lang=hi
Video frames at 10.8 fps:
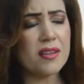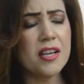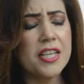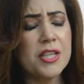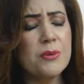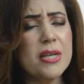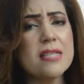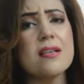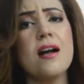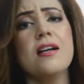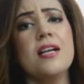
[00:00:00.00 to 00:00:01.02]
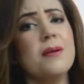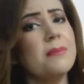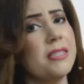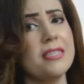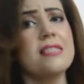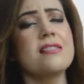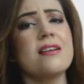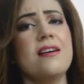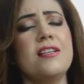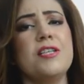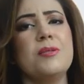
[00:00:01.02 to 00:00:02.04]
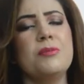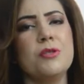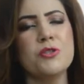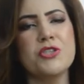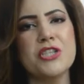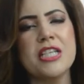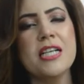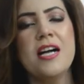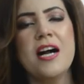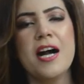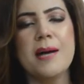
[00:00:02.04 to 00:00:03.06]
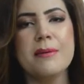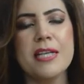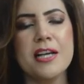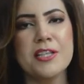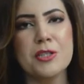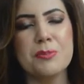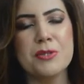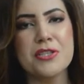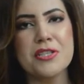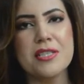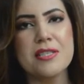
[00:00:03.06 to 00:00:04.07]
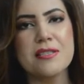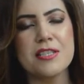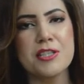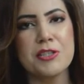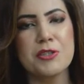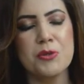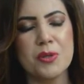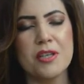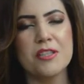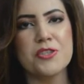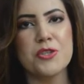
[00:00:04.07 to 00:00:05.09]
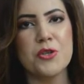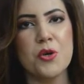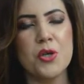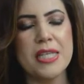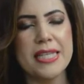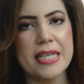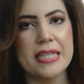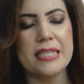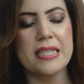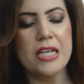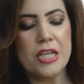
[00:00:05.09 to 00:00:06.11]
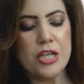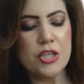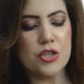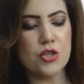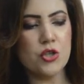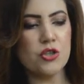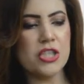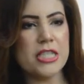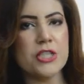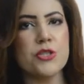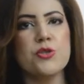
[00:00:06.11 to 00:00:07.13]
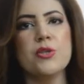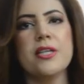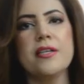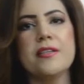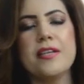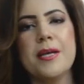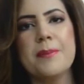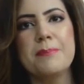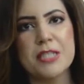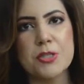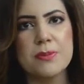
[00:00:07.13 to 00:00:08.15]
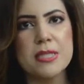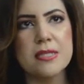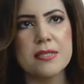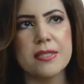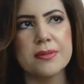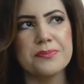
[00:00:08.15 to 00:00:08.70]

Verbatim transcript: Anyways, I am Hadil Sahal Al Baluchi. I'm an anchor person and CEO Culture Online. So जी शुरू करते हैं बचपन से